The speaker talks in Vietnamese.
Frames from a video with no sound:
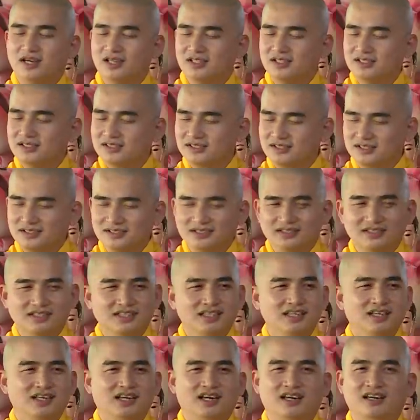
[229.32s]
mà cứ
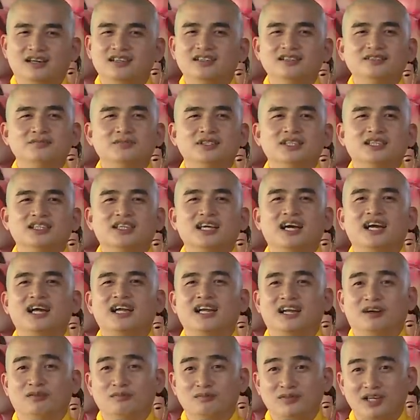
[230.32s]
hở miệng
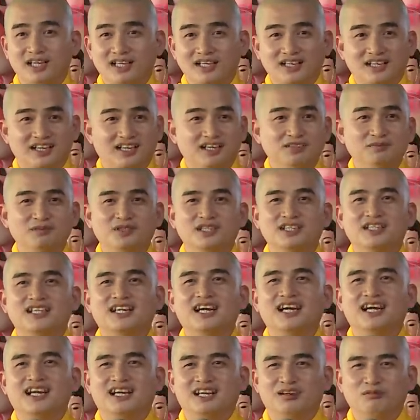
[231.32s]
ra là ổng đánh, hở miệng
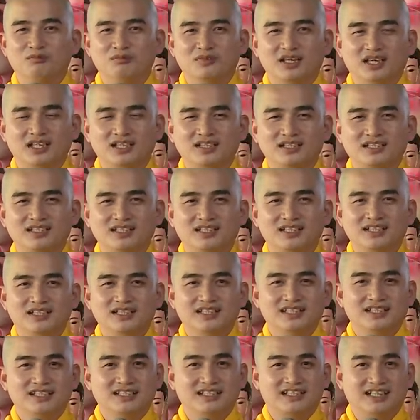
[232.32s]
ra là ổng đánh?
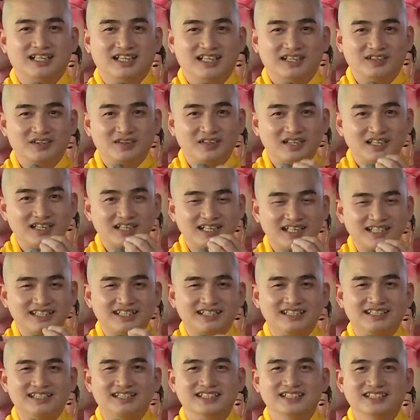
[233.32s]
Thầy có cái
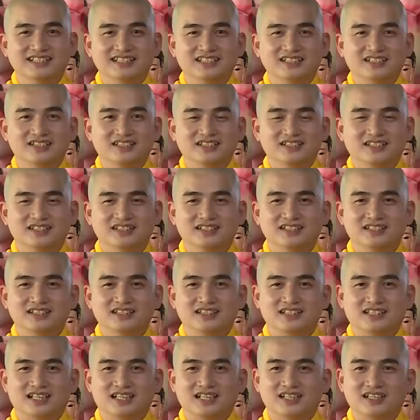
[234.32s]
cách gì,
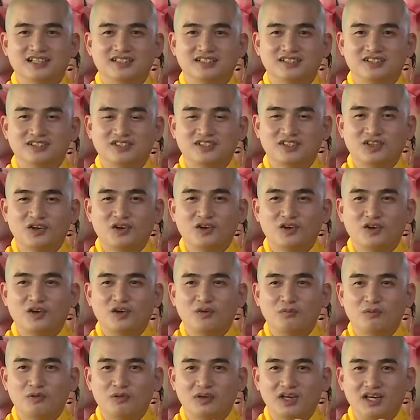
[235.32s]
thầy cho
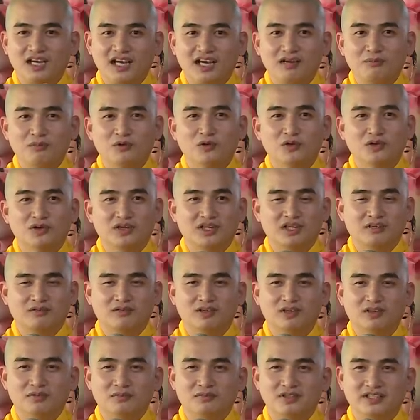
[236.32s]
con một cái lá bùa
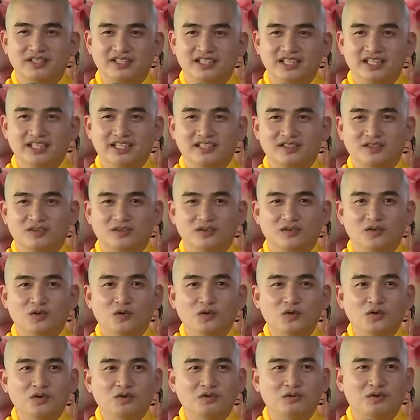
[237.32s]
nào đó mà về con
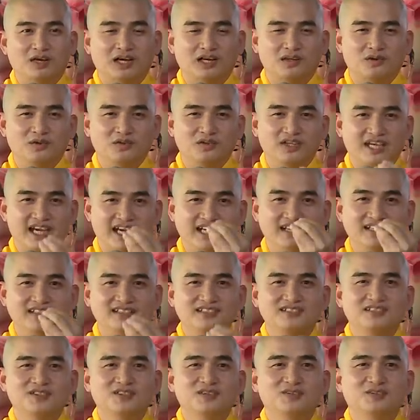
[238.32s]
uống, hoặc con dán
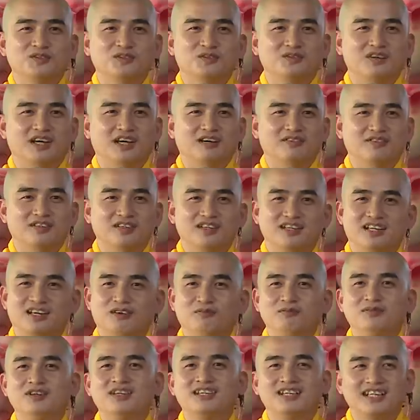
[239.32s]
vô chỗ nào đó là
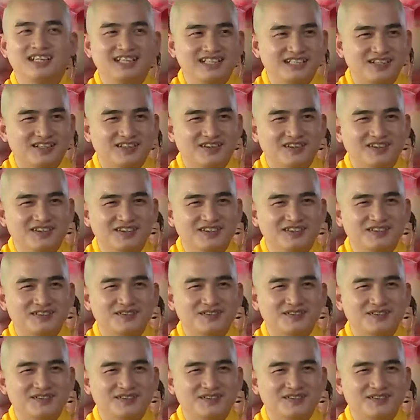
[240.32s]
ổng hết đánh con?